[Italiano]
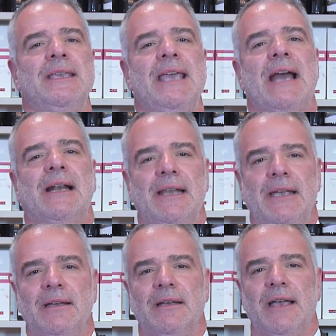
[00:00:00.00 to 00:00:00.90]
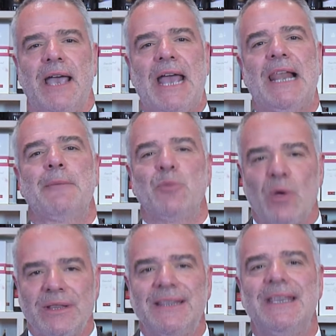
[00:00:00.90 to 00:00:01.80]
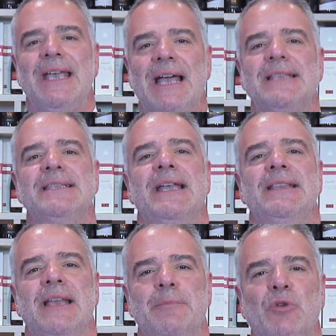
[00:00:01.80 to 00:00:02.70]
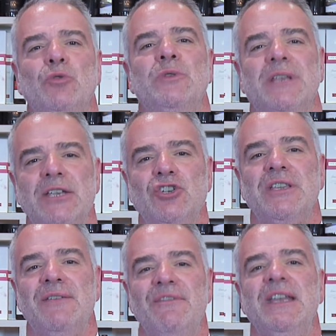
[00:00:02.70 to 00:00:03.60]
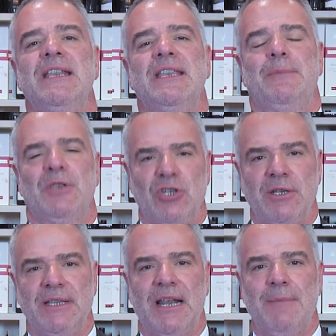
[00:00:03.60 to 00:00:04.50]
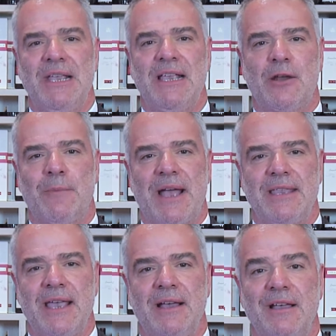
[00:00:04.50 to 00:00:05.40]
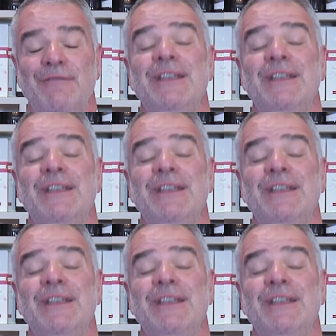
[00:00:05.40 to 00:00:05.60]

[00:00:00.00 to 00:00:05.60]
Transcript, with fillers: Chiarli è la più antica azienda produttrice di vini tipici dell'Emilia Romagna,